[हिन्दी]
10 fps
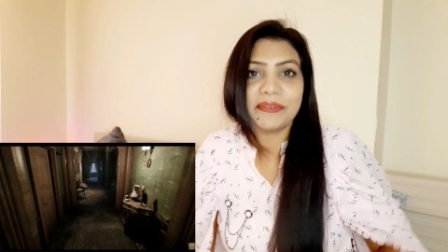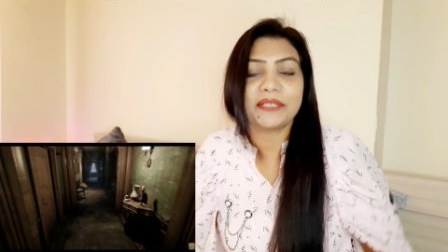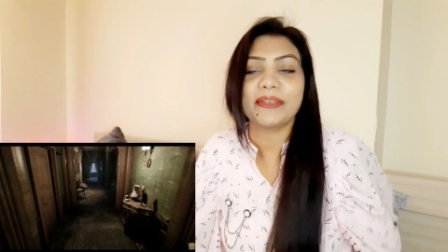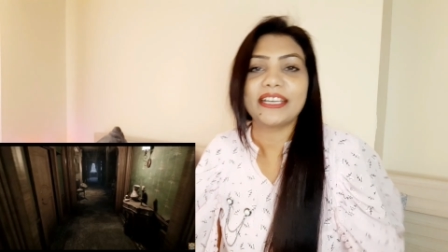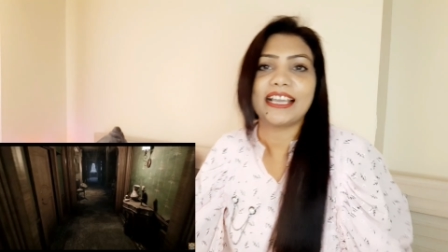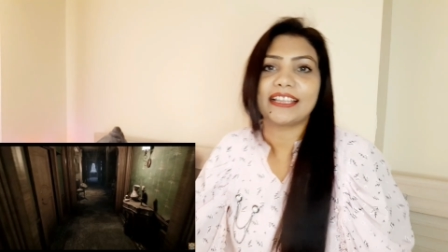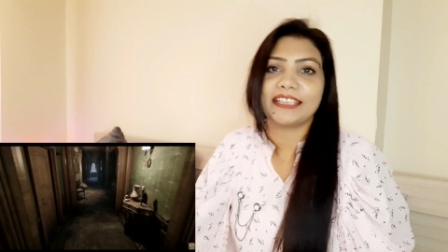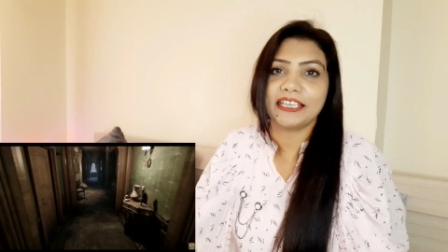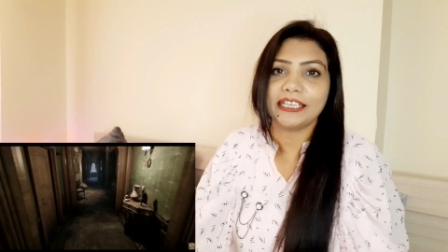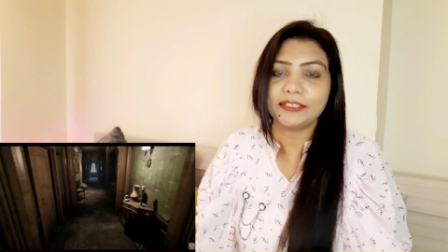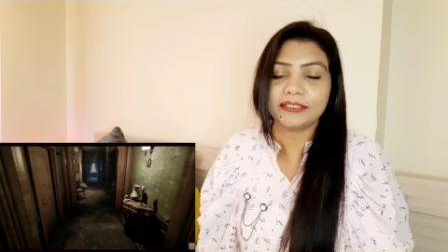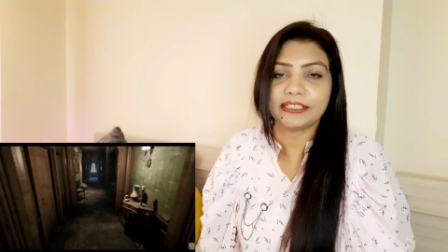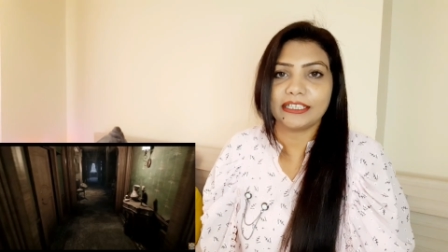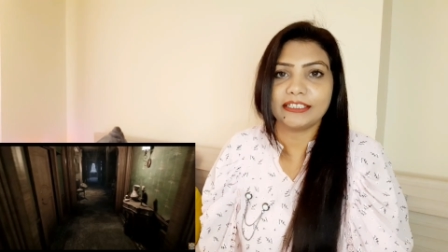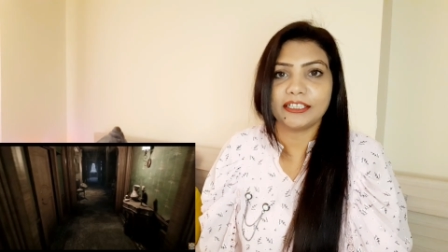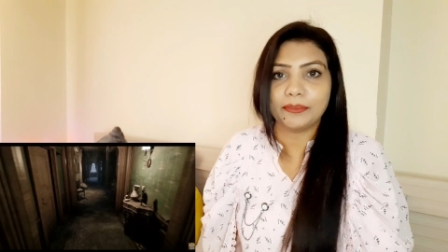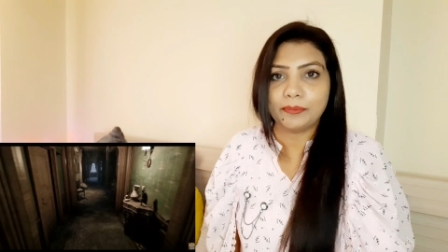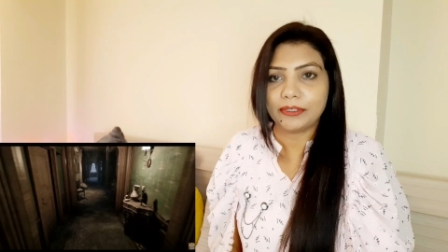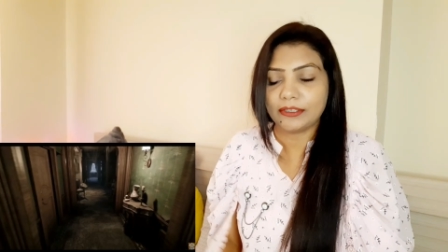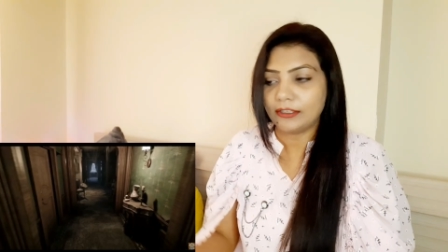समझ में नहीं आती है कि
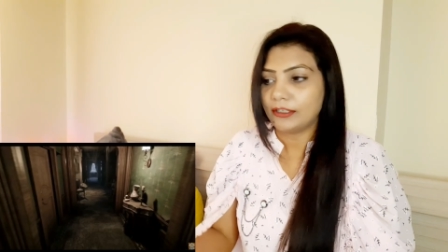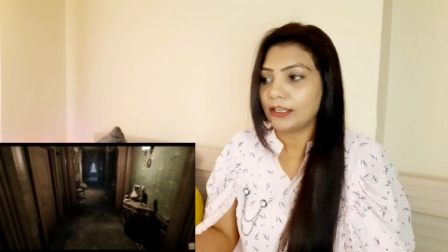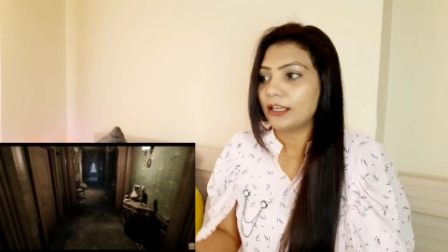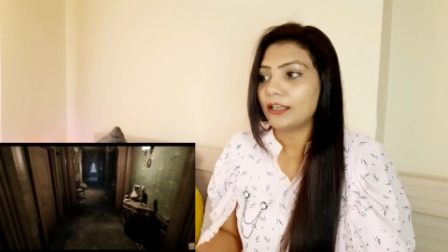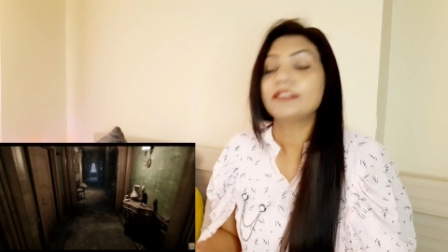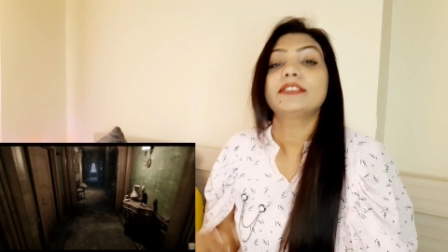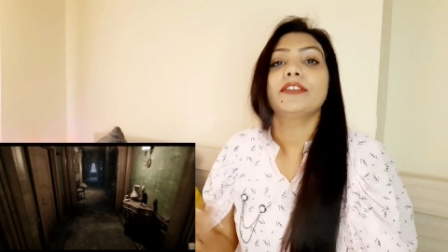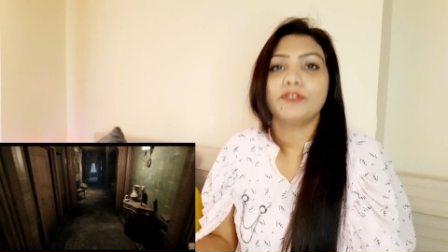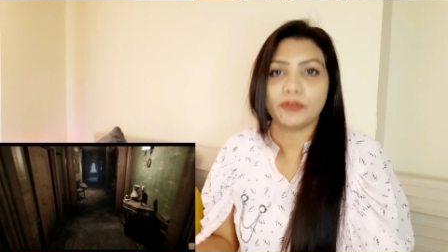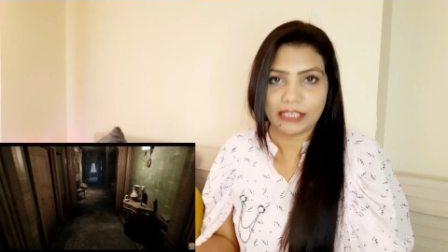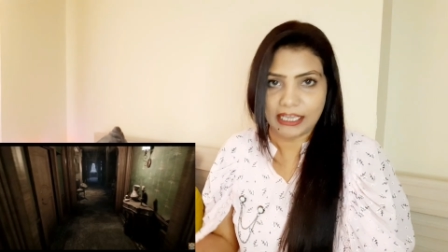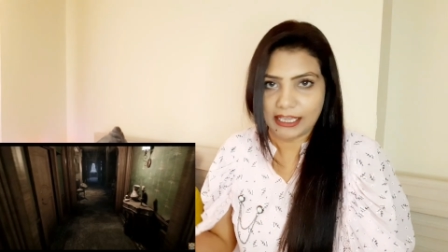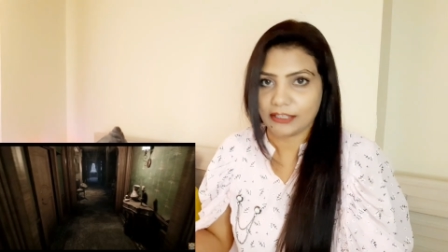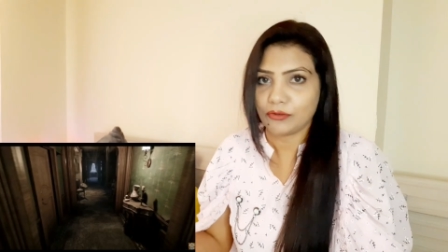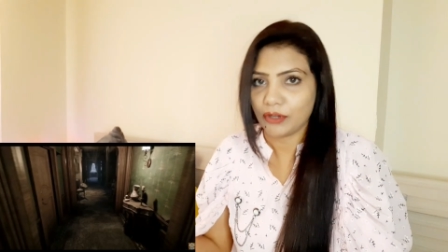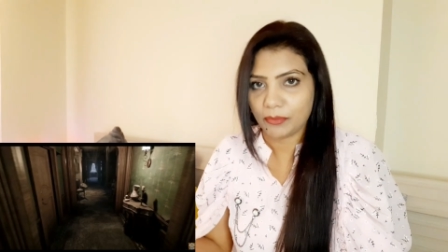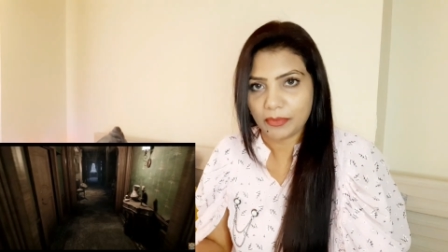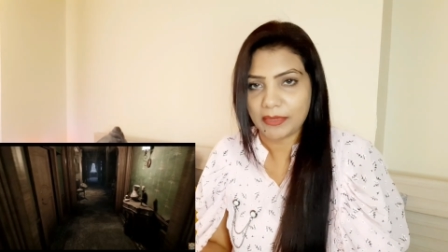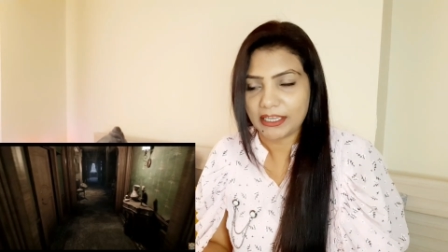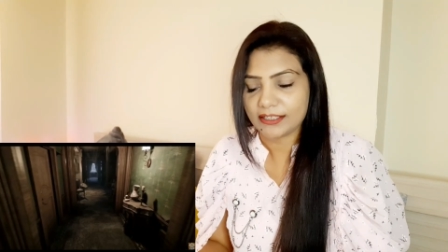जब शिफ्ट होते हैं ऐसे कोई
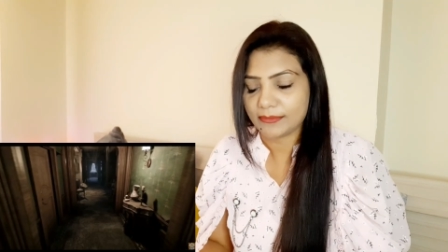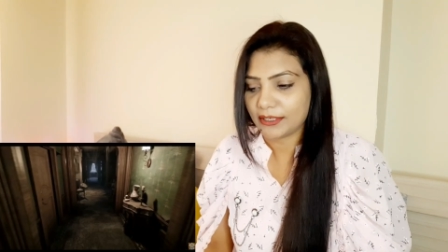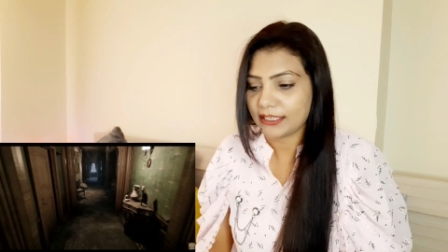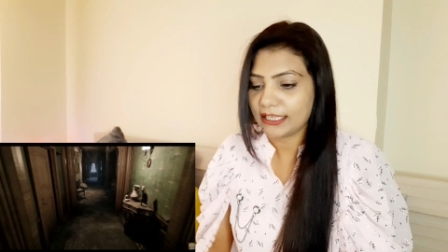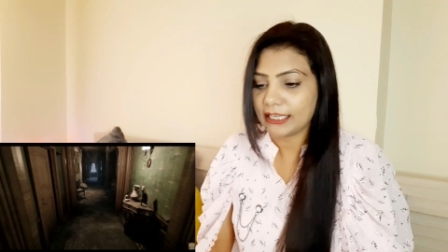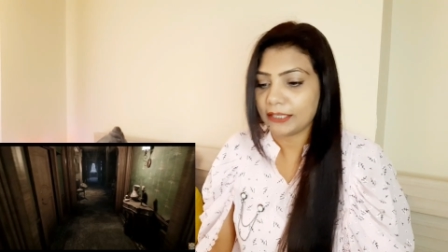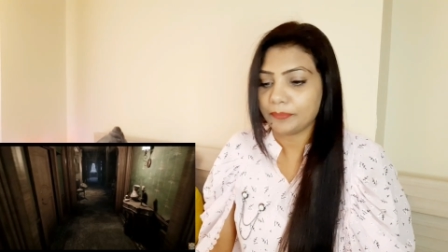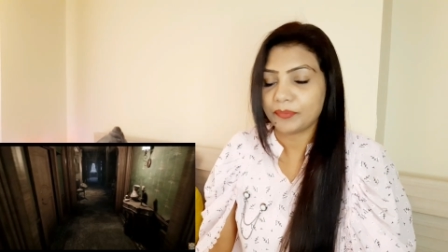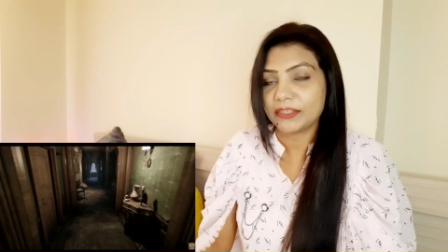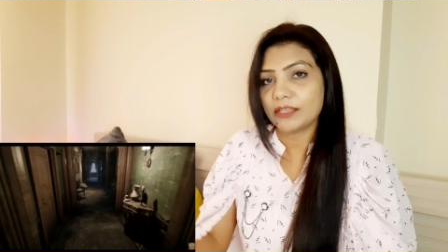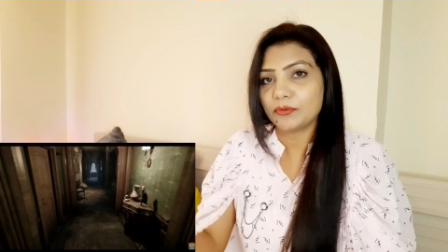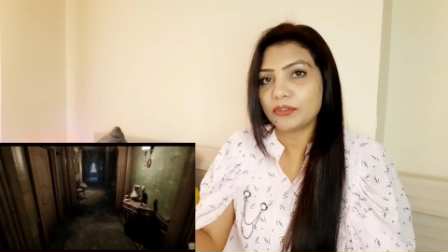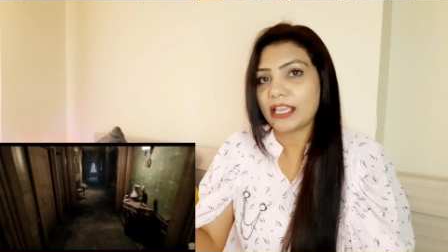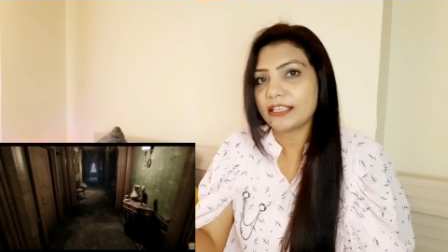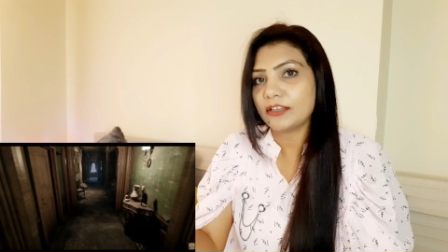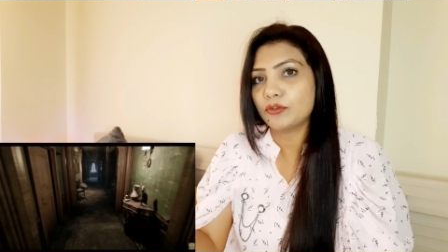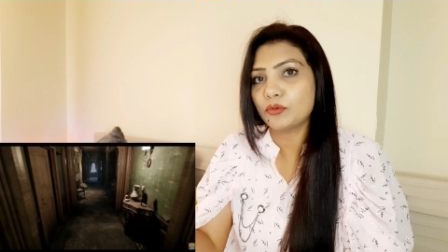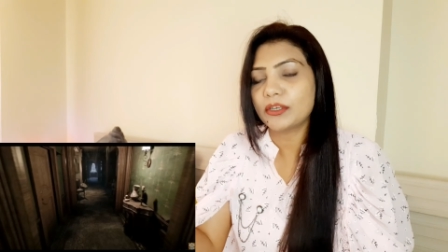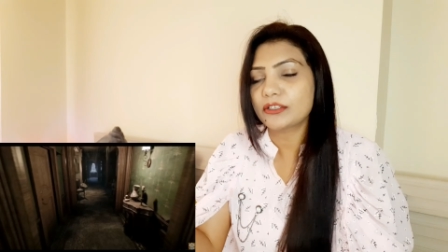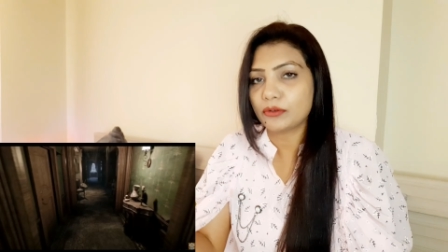प्लेस पे ठीक है जब उसके ऐसे
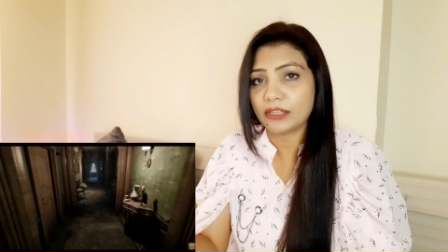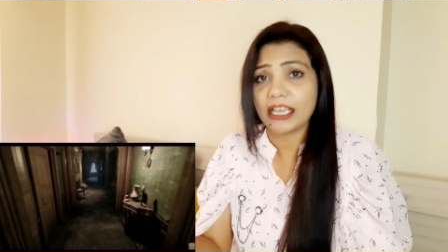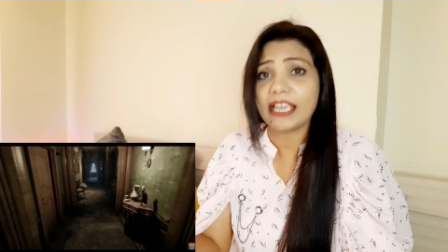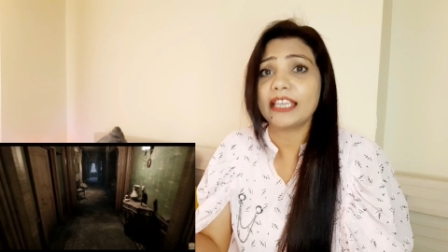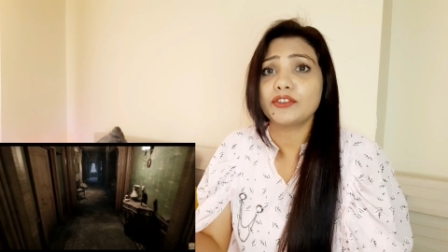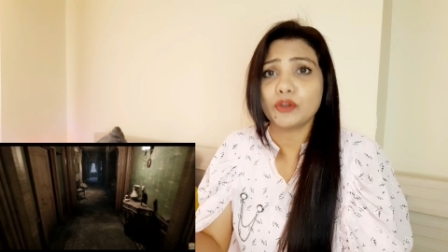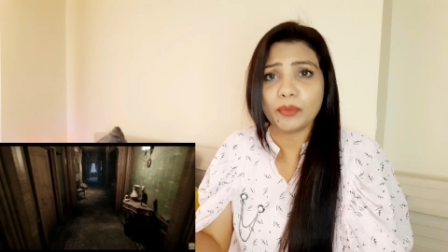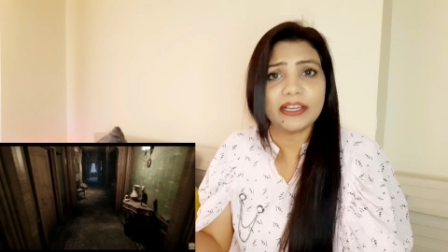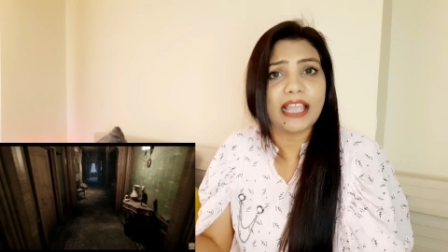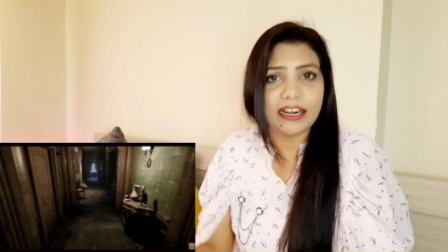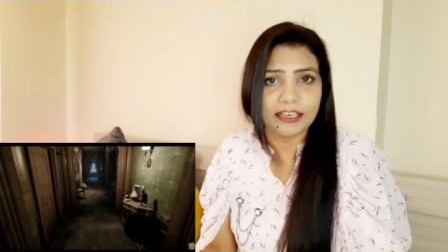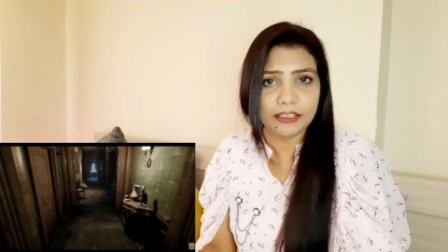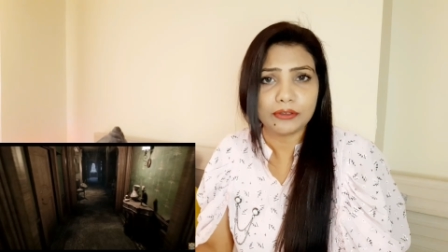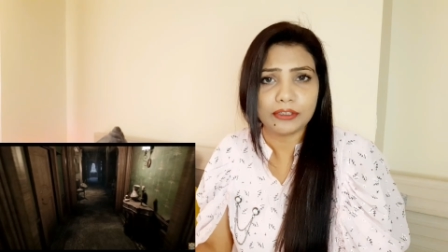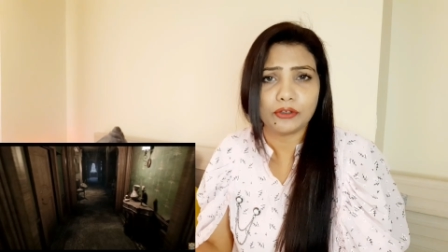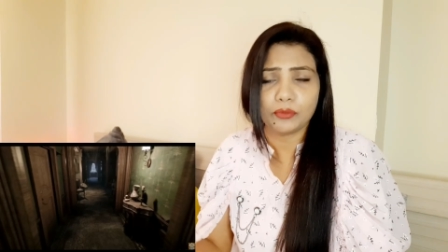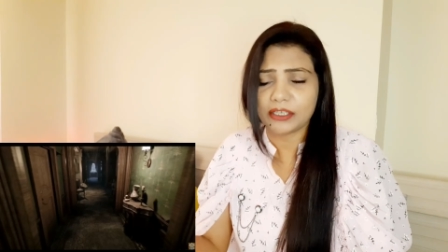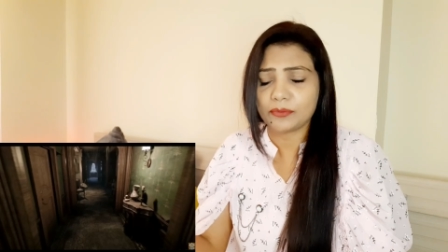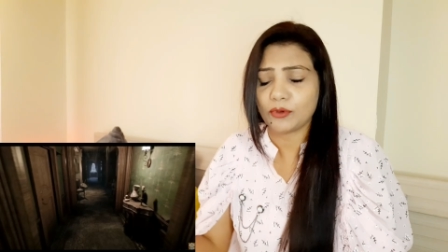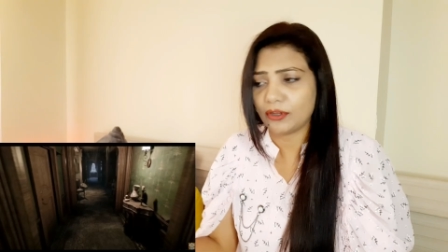रूमर्स होते हैं या जो भी रियलिटी होती है
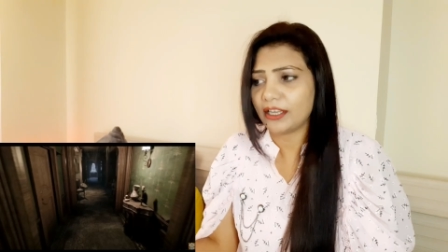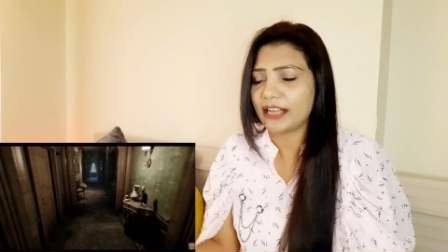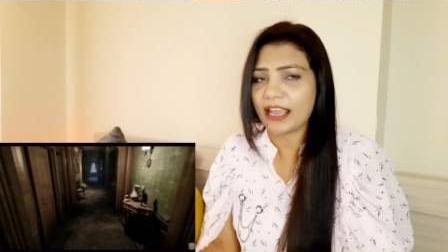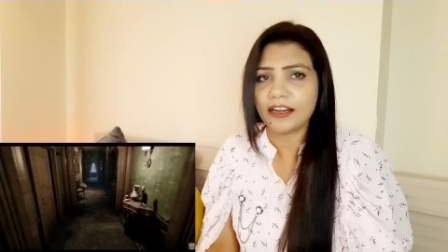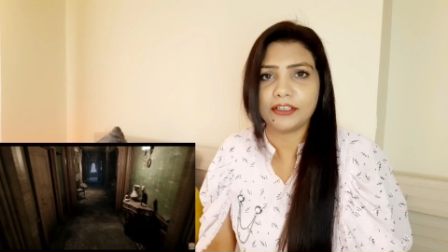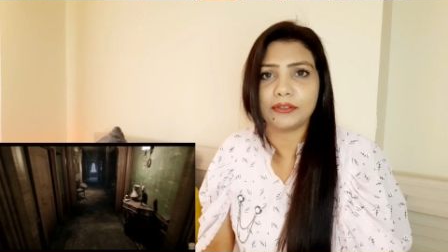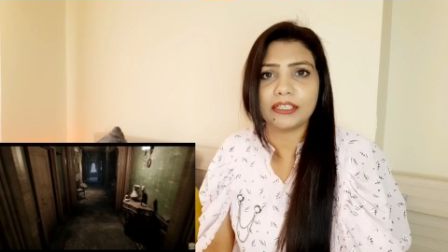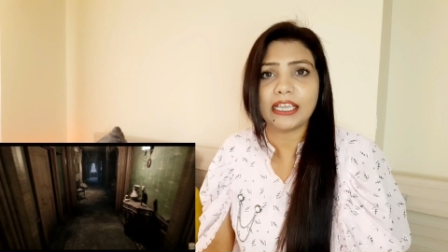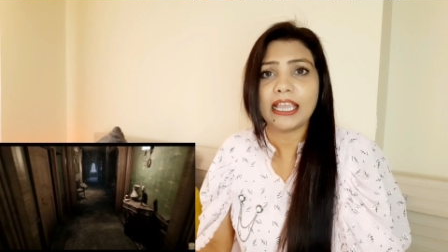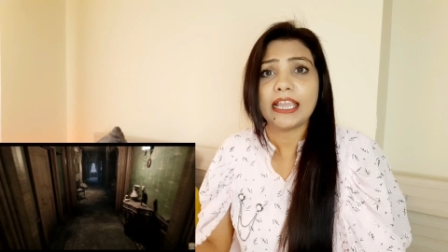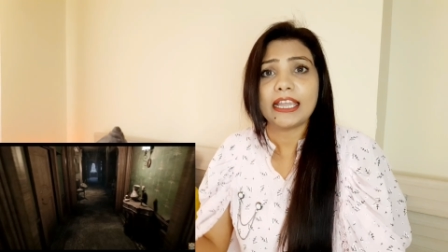रूमर्स बोलो या रियलिटी होती है